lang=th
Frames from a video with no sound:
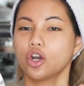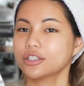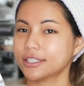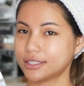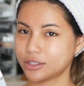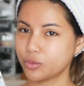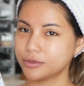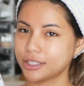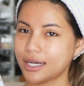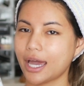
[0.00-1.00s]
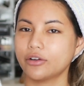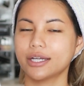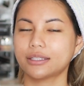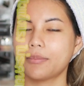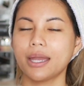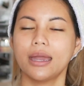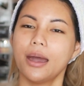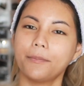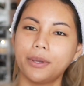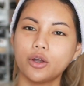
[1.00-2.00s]
นอกจากจะชุ่มชื่นแล้วยังทำให้
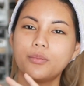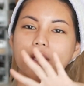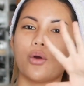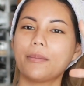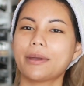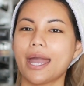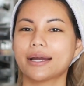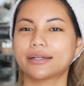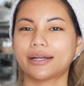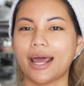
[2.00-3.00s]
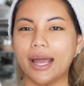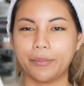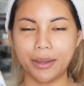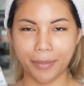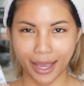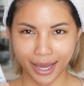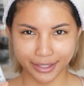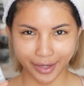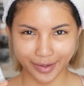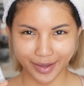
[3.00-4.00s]
ผิวมีความแข็งแรงไม่แพ้
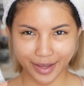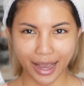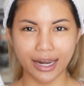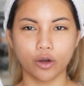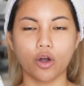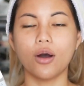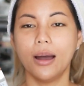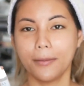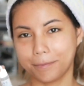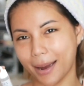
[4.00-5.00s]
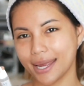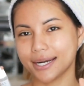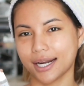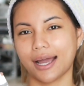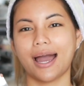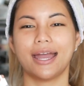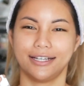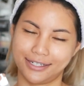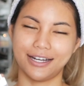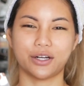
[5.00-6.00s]
อะไรง่ายๆแล้วก็ไม่ระคาย
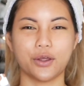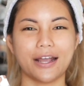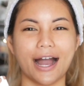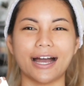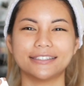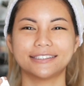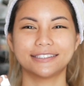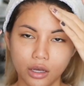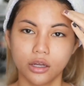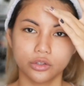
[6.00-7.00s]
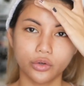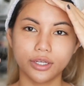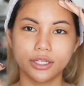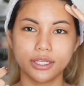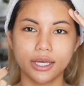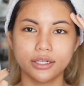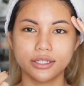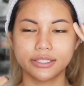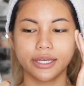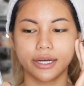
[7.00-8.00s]
เคืองด้วยค่ะตัวนี้เนี่ย
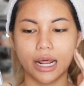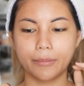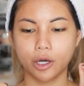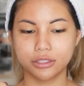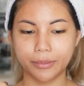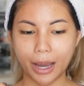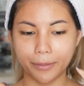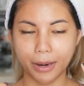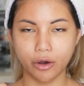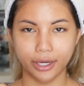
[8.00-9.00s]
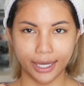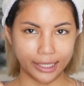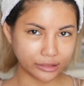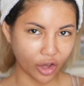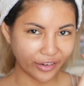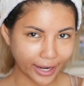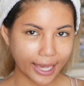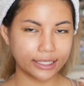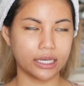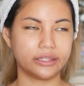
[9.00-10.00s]
เนื้อเซรั่มเขาจะบางเบานะคะตอนแร
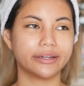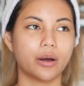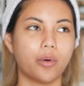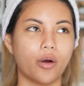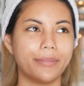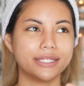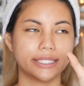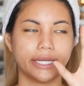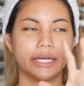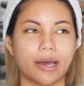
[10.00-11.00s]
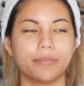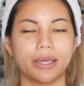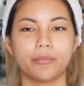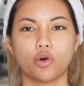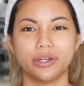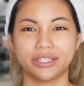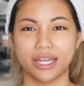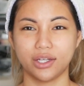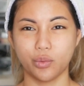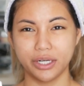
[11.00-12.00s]
กเนี่ยที่เขาบอกว่าเป็นเซรั่มเข้มข้นในตา
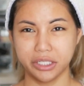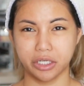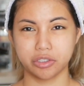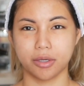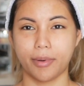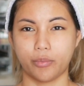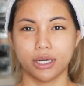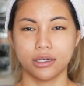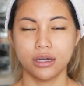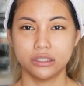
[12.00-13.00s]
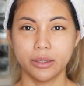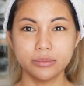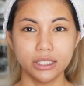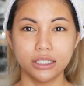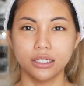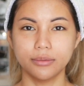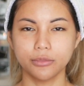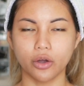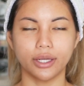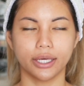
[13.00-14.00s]
นึกว่าเนื้อเขาจะแบบว่าเยิ้
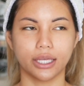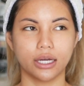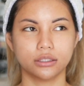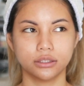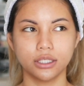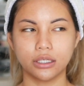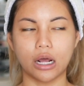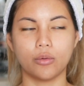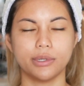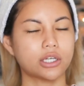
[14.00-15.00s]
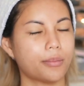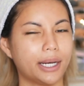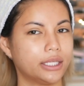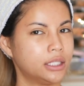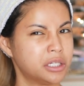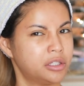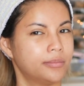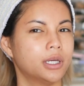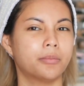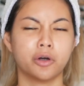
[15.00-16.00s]
มๆหน่อยอะไรเงี้ยซึ่งเราไม่ชอบอะไรที่เนื้อ
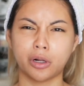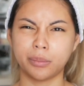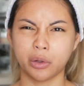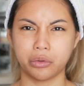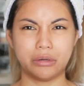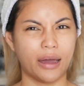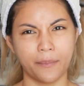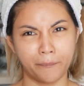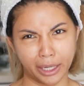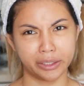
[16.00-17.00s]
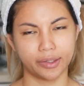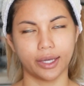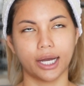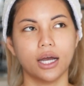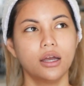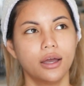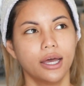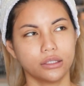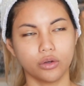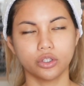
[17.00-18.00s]
เยิ้มๆเพราะเราเป็นคนหน้ามันอย่างเงี้ยค่ะ
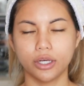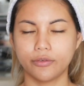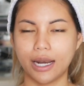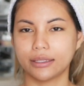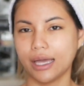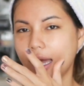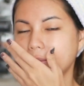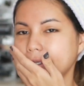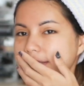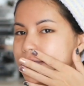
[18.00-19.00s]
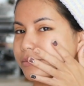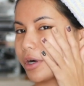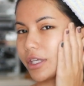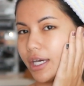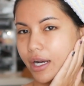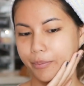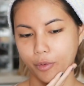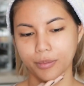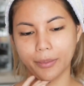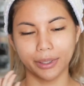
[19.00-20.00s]
ตัวตัวนี้เวลาทานไปจริงๆพอเกลี่ยอะไร
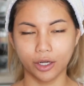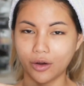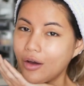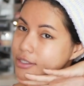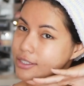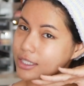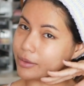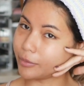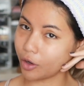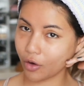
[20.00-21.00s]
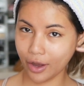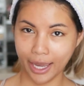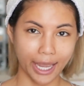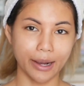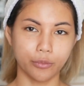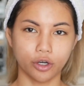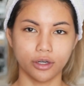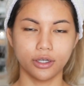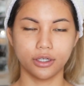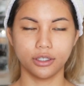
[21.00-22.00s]
ปุ๊บแล้วมันก็ซึมแล้วก็แห้งหมด
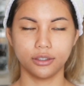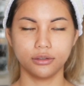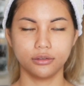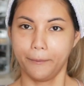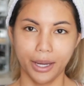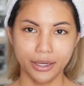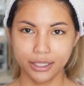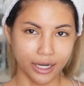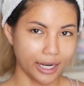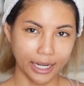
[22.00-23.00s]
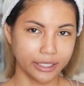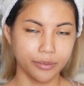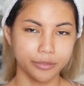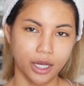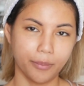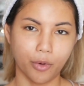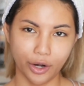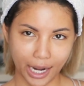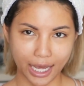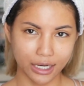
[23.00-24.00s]
เลยไม่เหลืออะไรเยิ้มๆบ
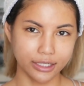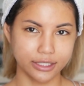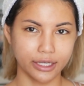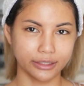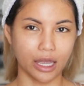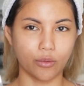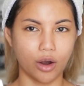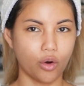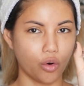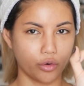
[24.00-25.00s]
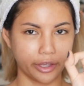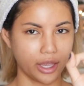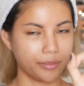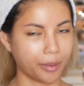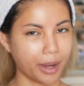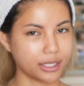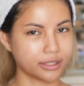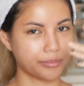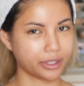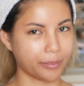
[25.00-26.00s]
นหน้าเลยซึ่งแต่ว่าโอเคมากๆ
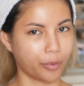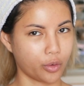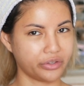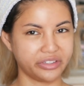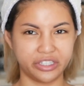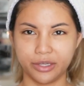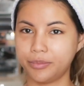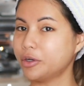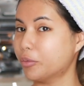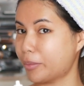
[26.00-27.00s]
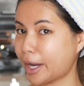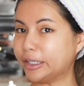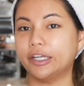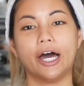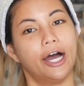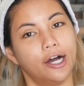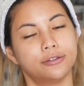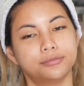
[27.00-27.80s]
สำหรับคนที่ผิวมันนะคะ